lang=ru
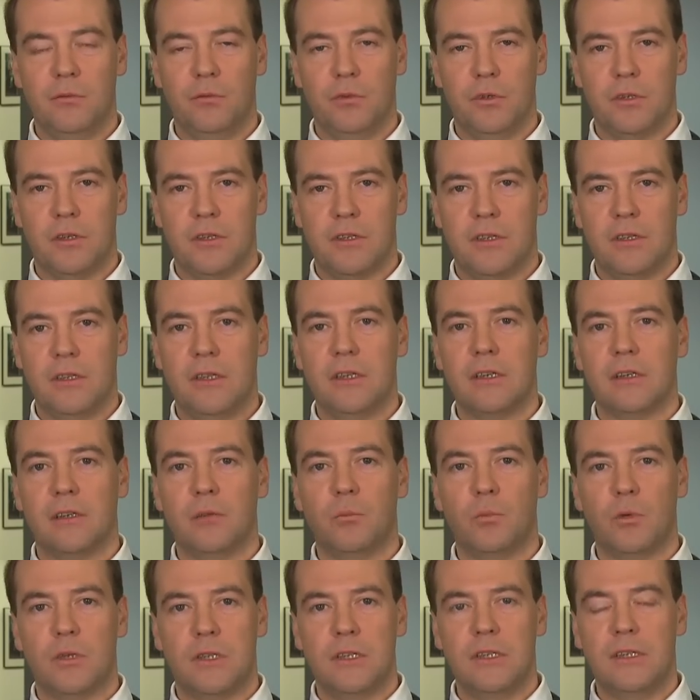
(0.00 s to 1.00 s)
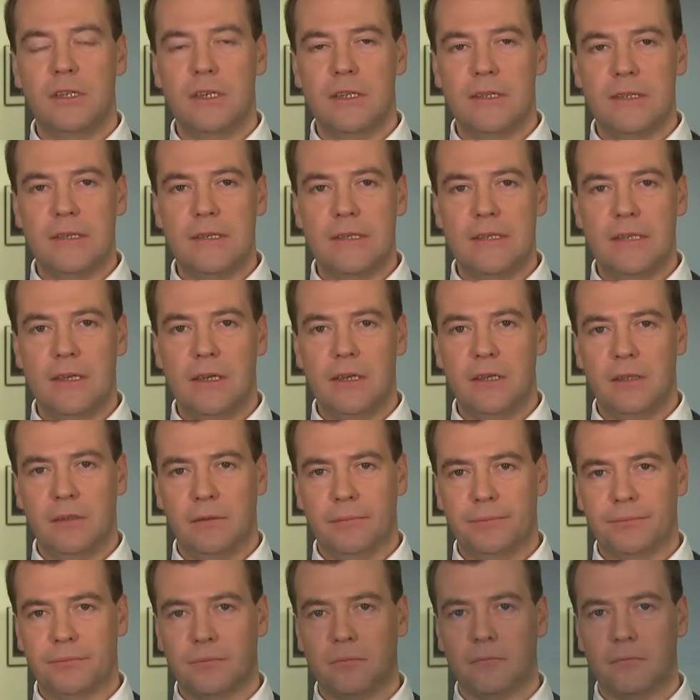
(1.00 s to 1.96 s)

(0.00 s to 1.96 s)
возрасте, наверное, после 30 лет.